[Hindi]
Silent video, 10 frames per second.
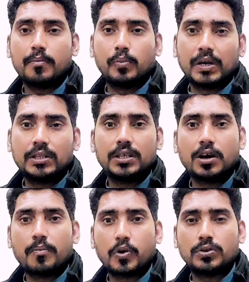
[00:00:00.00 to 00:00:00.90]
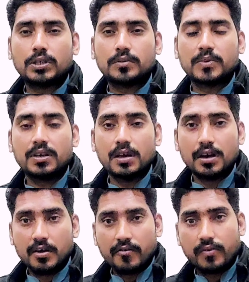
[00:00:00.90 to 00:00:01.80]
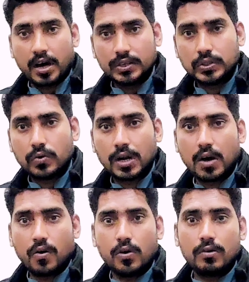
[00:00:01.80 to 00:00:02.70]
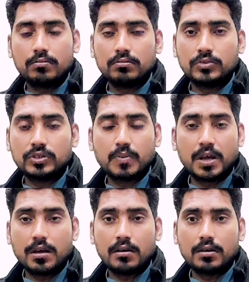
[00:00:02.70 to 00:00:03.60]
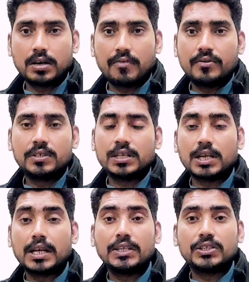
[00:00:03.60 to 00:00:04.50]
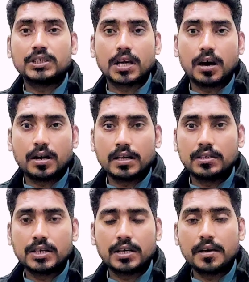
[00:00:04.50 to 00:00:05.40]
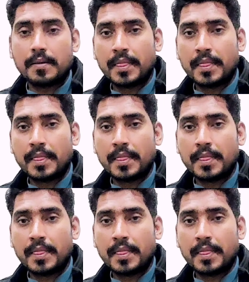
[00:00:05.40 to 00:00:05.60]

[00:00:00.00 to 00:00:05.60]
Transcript: भर्ती का प्रोसेस भी फास्ट हो रहा है और उसमें काफ़ी ज़्यादा नई चीज़ें आ रही हैं देखें